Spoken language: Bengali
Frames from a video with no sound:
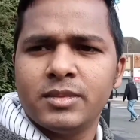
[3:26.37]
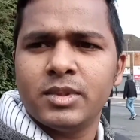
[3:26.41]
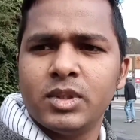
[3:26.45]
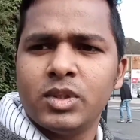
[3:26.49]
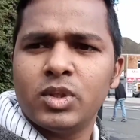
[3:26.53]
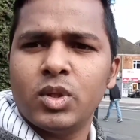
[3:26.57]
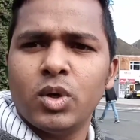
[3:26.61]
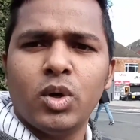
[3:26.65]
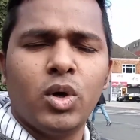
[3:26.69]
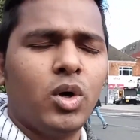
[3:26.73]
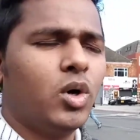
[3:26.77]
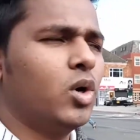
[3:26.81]

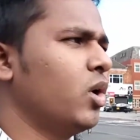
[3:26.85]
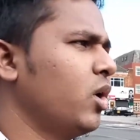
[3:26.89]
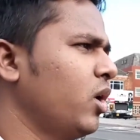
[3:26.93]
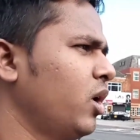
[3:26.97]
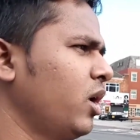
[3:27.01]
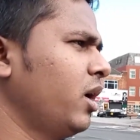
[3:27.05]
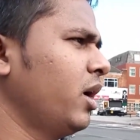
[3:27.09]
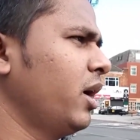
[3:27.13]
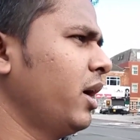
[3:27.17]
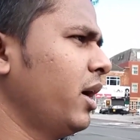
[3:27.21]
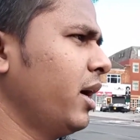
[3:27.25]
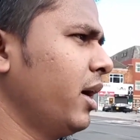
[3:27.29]
তো
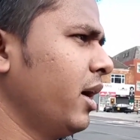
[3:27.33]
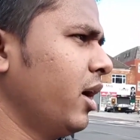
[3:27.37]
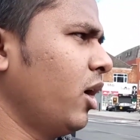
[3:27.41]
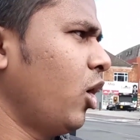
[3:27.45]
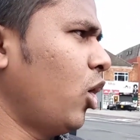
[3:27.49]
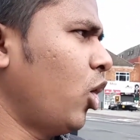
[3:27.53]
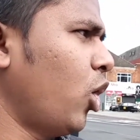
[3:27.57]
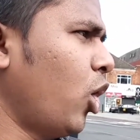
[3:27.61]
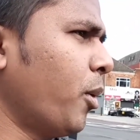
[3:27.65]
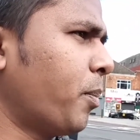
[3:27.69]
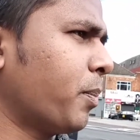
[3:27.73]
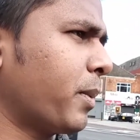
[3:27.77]

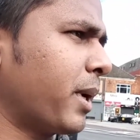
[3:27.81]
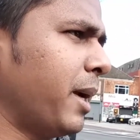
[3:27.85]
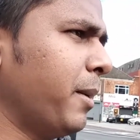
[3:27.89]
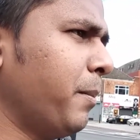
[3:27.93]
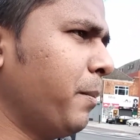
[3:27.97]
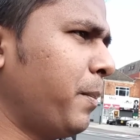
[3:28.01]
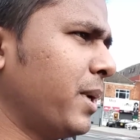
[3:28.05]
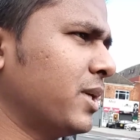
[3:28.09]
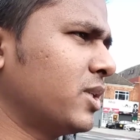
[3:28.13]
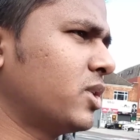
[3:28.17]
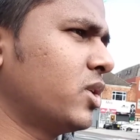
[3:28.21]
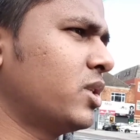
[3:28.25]
অফ
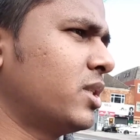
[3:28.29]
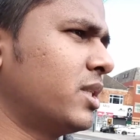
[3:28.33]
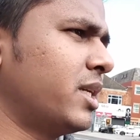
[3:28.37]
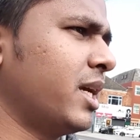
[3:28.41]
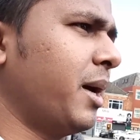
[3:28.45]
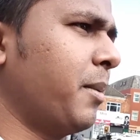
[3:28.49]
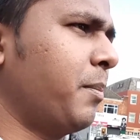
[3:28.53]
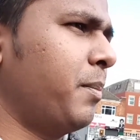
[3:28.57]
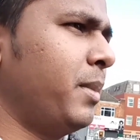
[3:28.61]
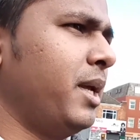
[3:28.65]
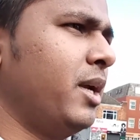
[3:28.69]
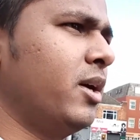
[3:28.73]
ক্যাম্পাস হচ্ছে
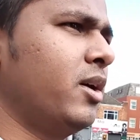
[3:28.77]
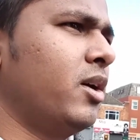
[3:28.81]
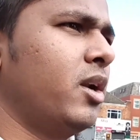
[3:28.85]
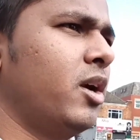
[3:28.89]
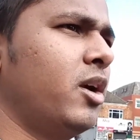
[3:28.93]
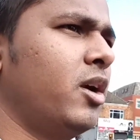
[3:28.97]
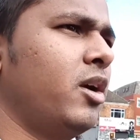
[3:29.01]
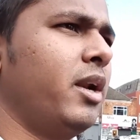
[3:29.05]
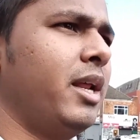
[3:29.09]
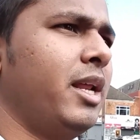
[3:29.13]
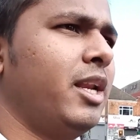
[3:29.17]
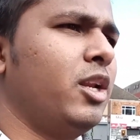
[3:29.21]
আপনি
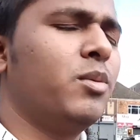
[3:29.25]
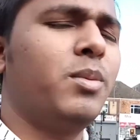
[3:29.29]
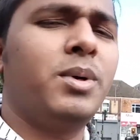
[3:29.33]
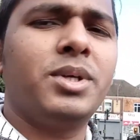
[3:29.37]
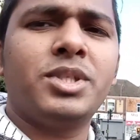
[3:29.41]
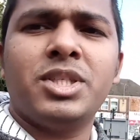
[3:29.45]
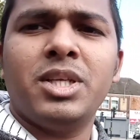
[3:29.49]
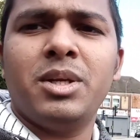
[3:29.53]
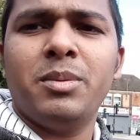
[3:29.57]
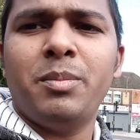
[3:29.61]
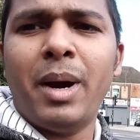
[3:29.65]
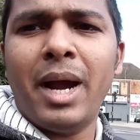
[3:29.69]
ধরেন
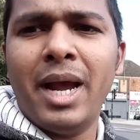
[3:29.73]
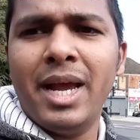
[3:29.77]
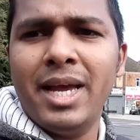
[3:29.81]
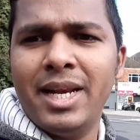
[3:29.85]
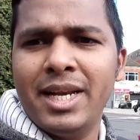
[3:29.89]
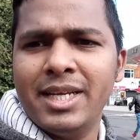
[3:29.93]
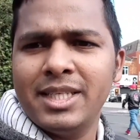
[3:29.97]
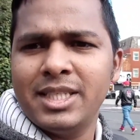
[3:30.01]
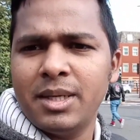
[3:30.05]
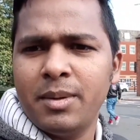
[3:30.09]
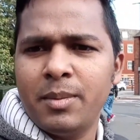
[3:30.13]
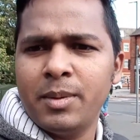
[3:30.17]
ইউনিভার্সিটির বাইরে
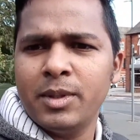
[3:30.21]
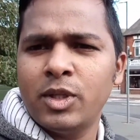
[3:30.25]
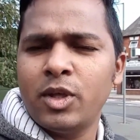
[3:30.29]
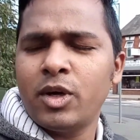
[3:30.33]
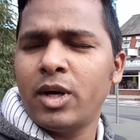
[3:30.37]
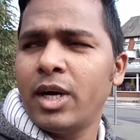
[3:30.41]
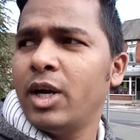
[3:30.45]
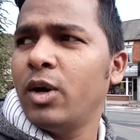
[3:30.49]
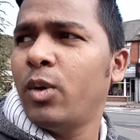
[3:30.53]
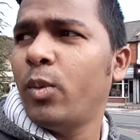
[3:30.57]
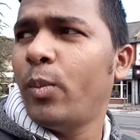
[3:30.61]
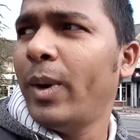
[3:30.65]
যেমন
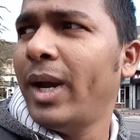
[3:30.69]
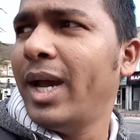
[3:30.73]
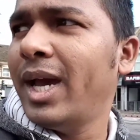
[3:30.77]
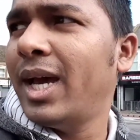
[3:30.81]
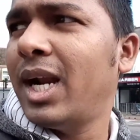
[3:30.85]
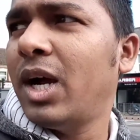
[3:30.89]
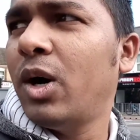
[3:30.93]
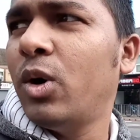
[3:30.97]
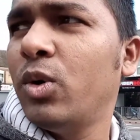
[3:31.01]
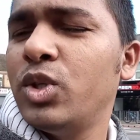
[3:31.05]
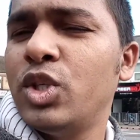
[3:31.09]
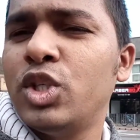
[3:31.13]
ধরেন ওয়ার
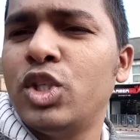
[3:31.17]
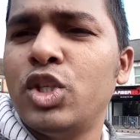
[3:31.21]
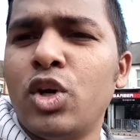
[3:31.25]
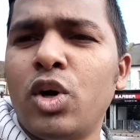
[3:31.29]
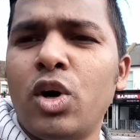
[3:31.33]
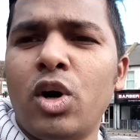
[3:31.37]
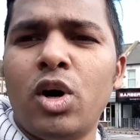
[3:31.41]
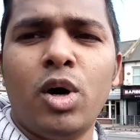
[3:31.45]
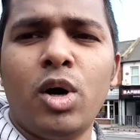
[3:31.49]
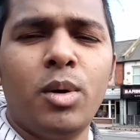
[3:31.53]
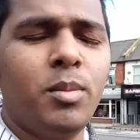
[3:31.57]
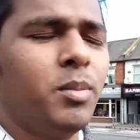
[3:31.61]
হাউস
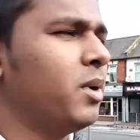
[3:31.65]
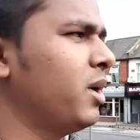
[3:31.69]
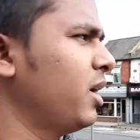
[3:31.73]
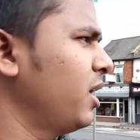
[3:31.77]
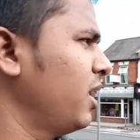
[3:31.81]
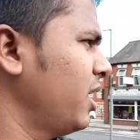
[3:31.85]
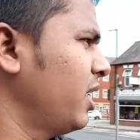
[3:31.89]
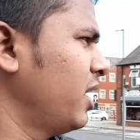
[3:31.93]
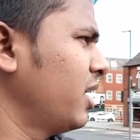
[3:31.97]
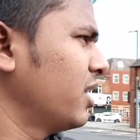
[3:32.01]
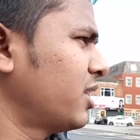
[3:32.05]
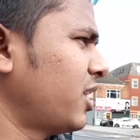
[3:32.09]
জব
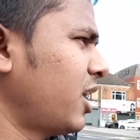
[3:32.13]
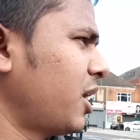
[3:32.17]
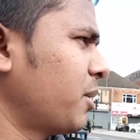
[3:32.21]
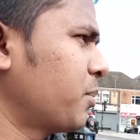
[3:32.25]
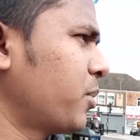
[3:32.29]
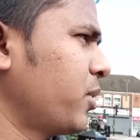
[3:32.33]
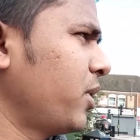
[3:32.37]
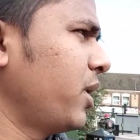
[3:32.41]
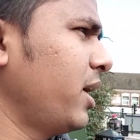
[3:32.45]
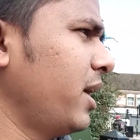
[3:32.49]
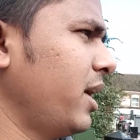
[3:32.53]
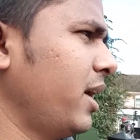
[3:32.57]
তারপরে